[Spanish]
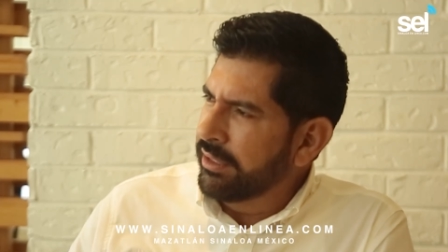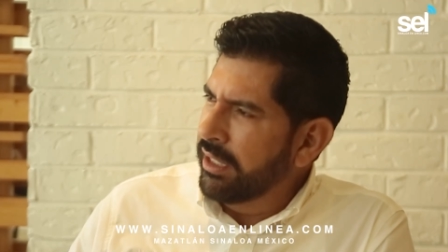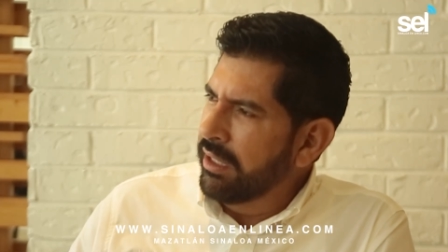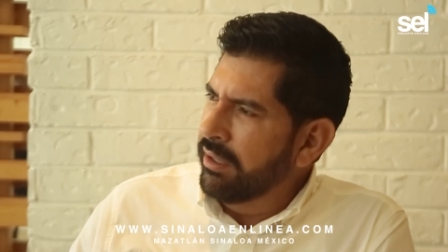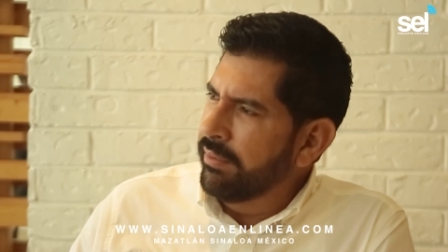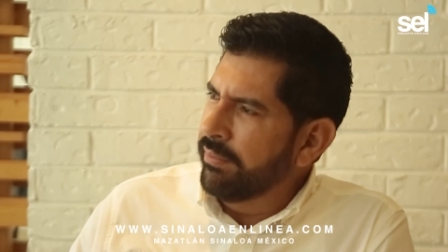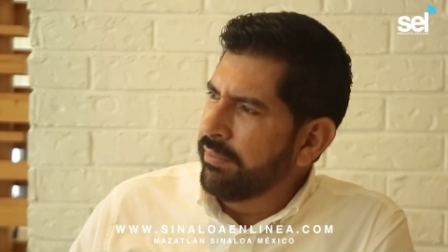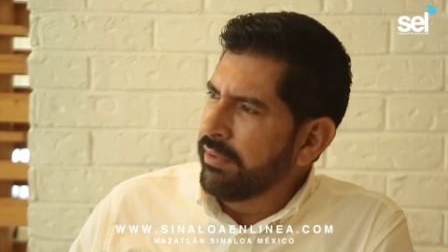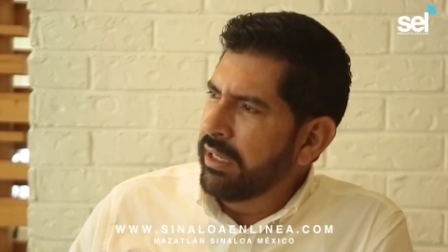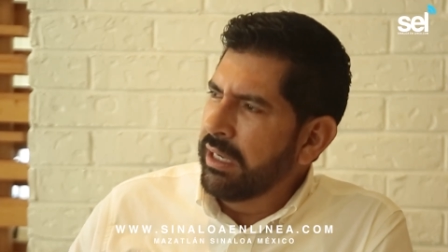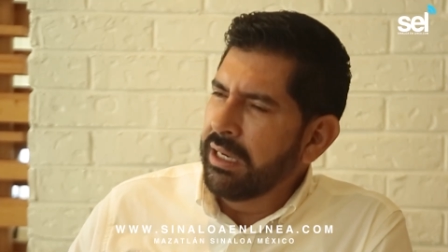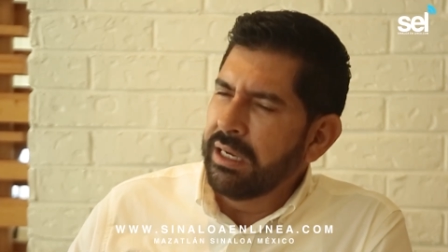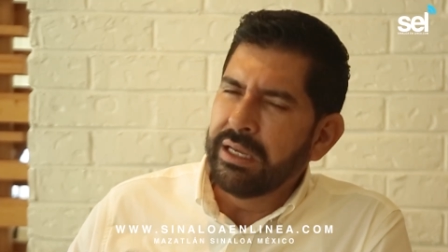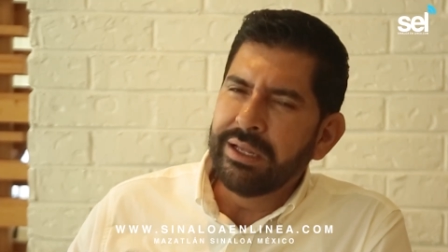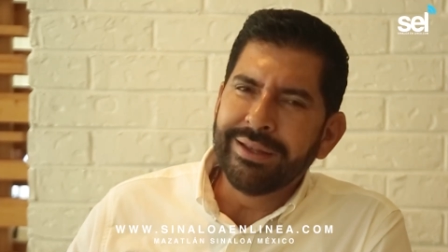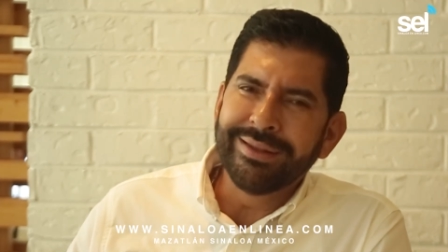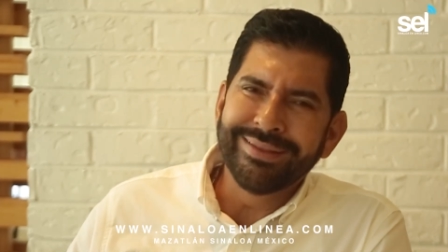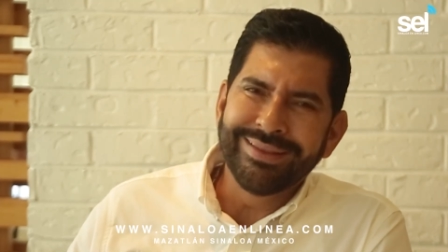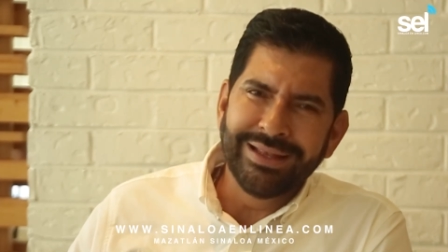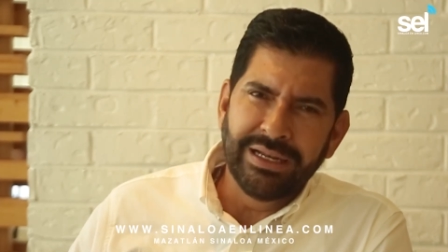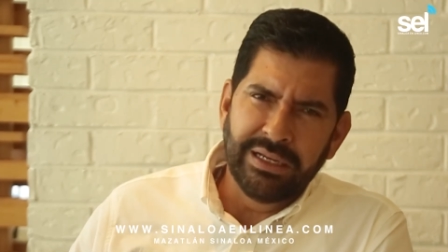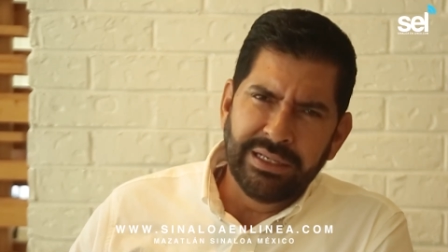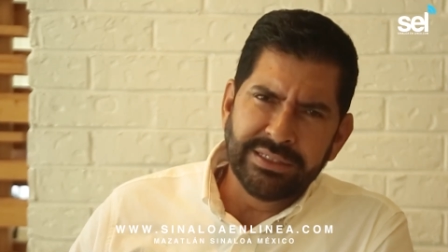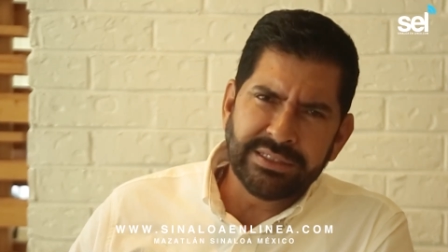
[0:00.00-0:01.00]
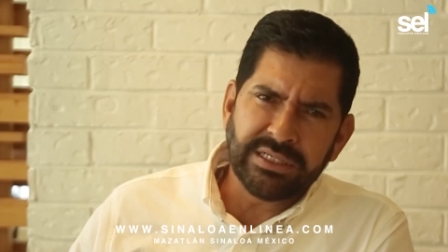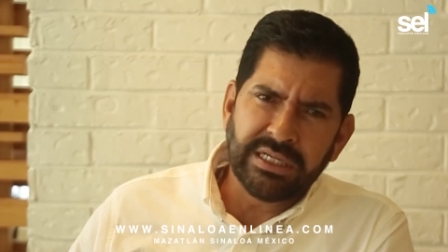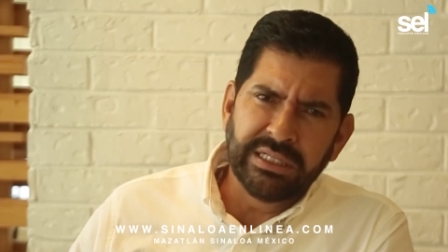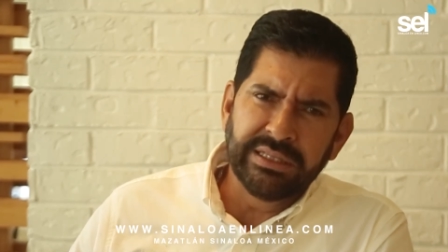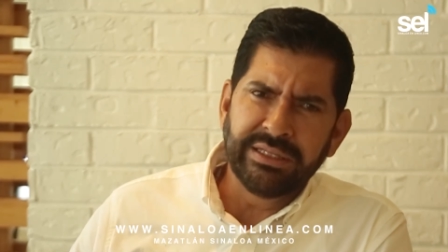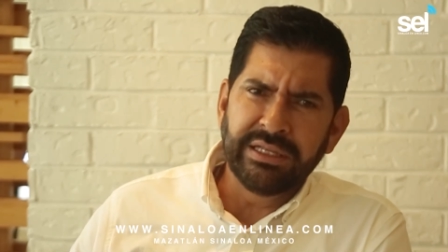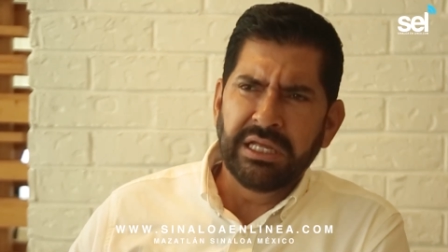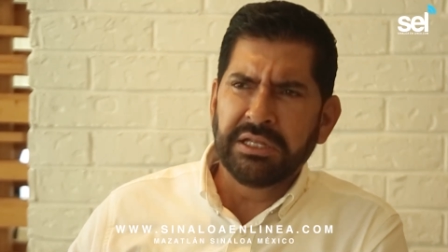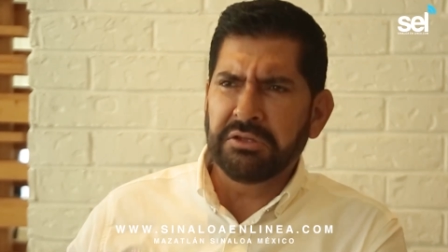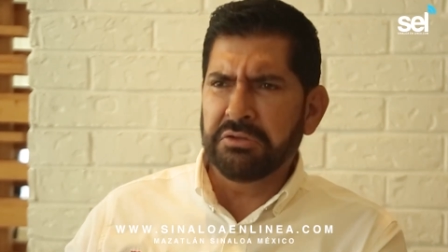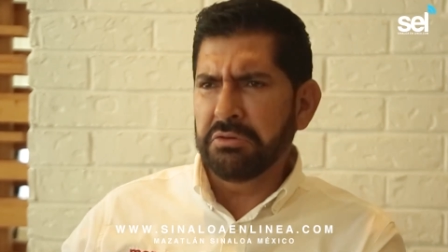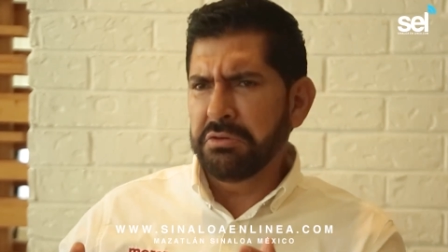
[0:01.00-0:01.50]
tema de las
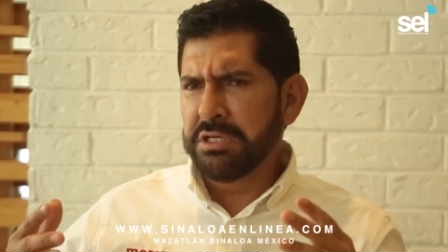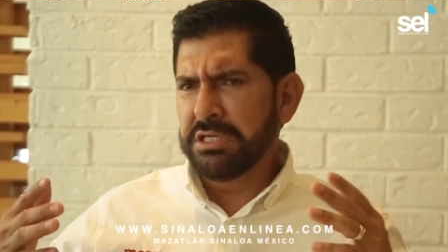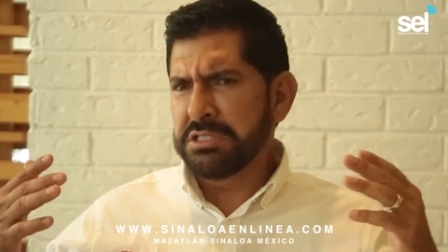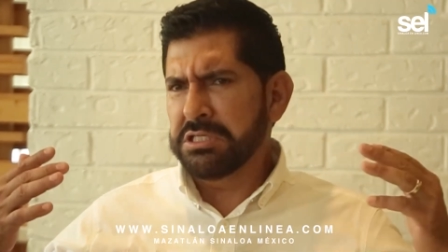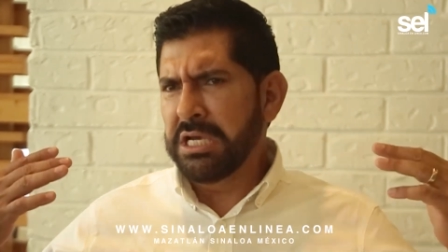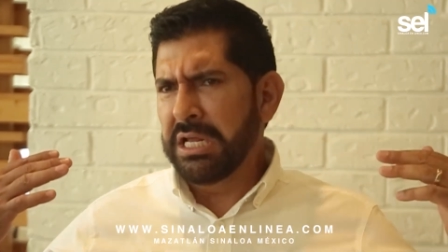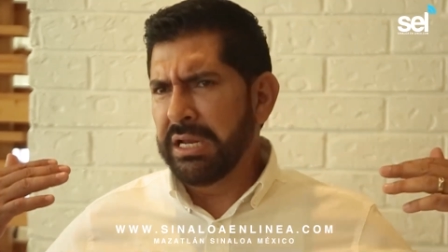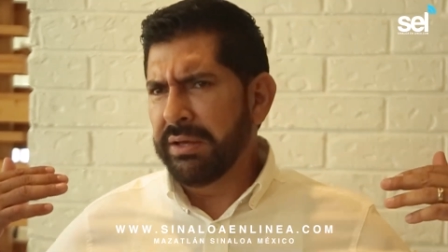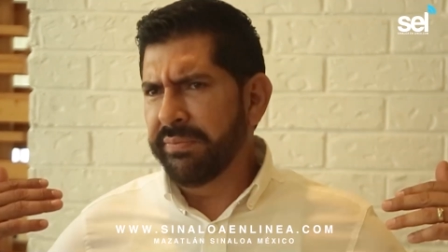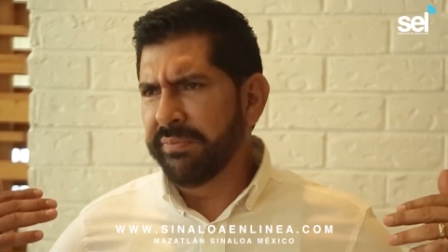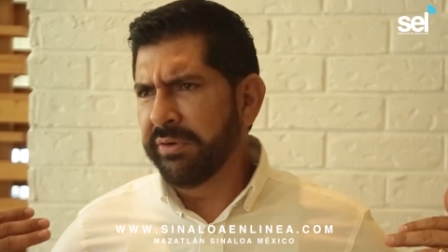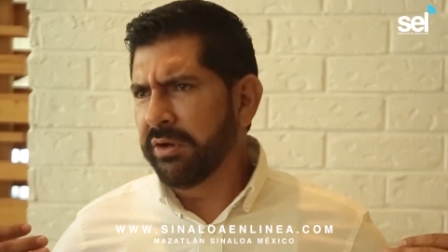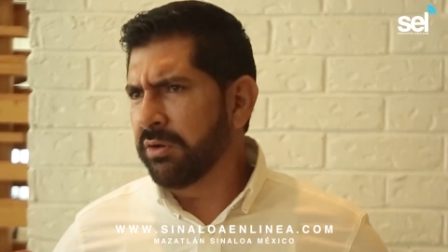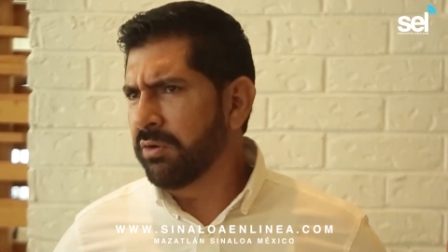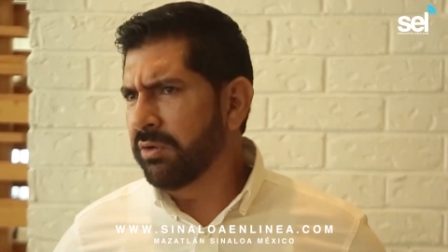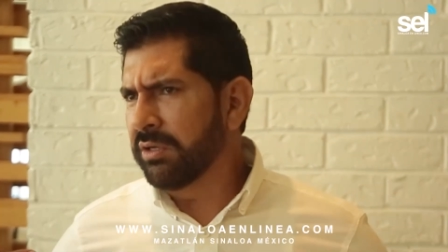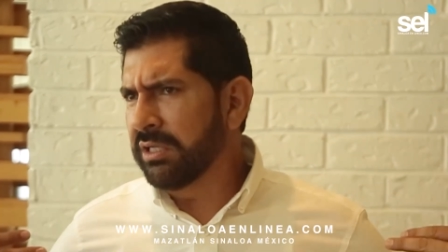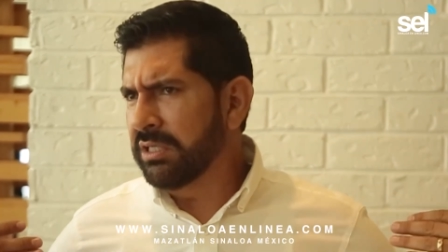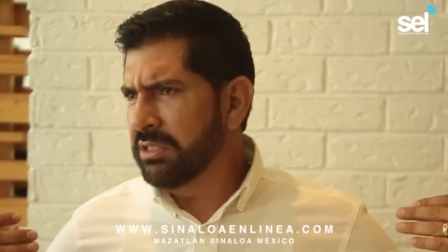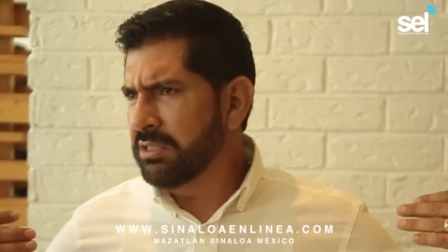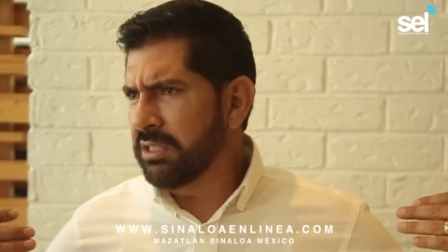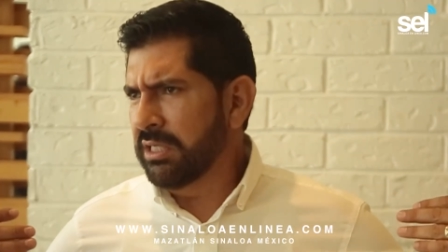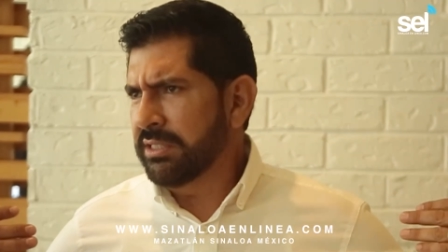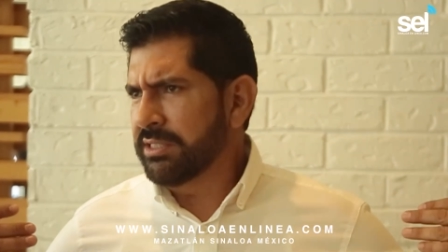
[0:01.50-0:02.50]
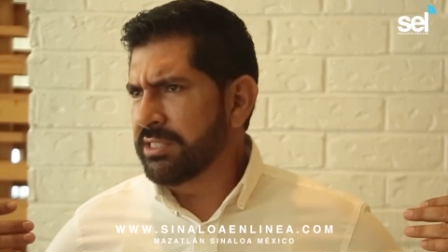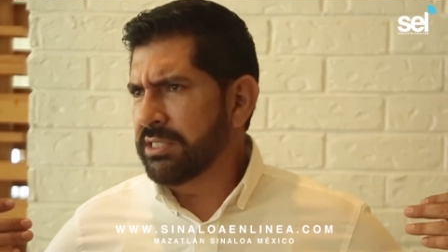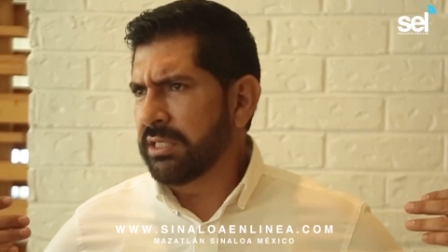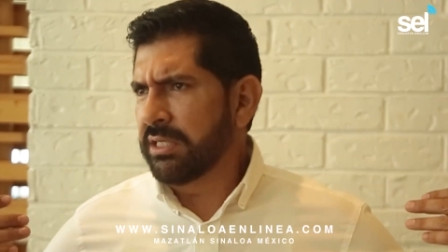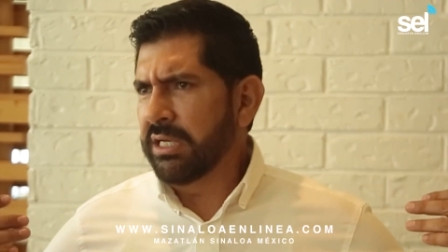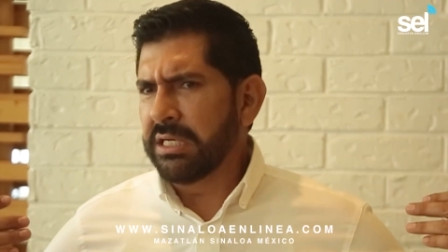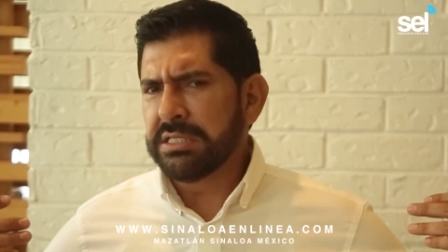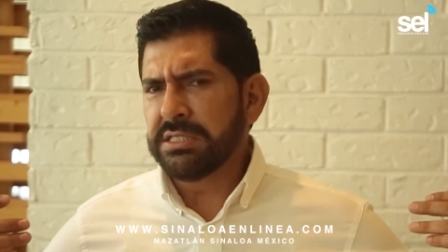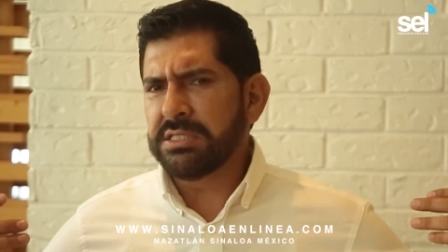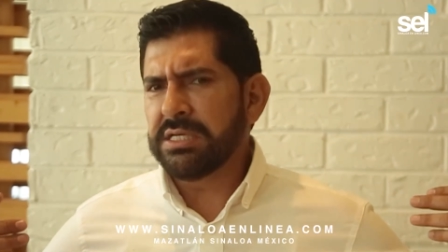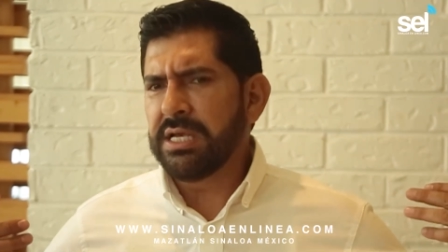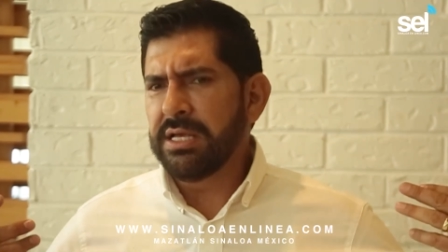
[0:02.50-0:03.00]
candidaturas y a lo mejor esa
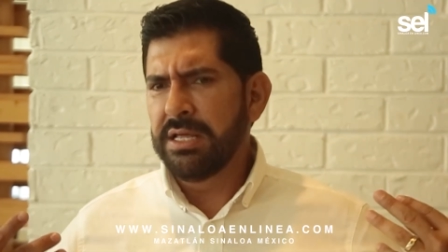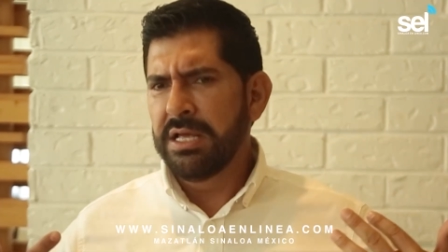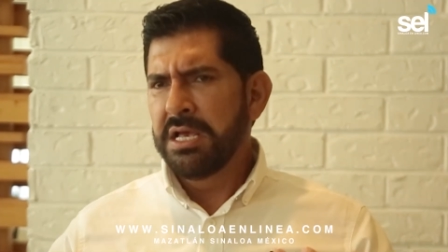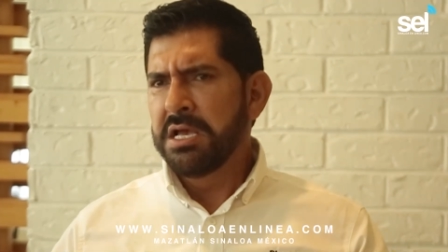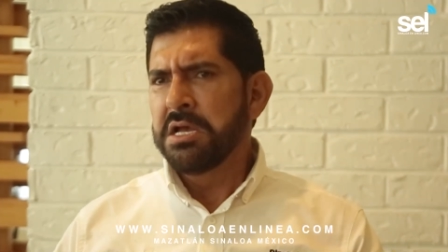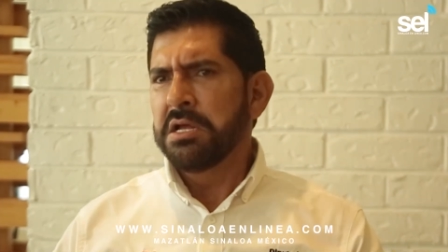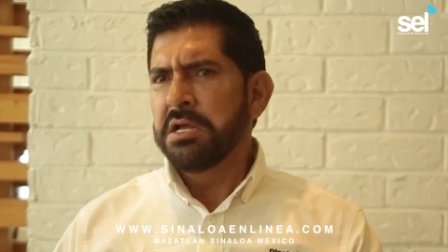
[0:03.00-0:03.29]
exigencia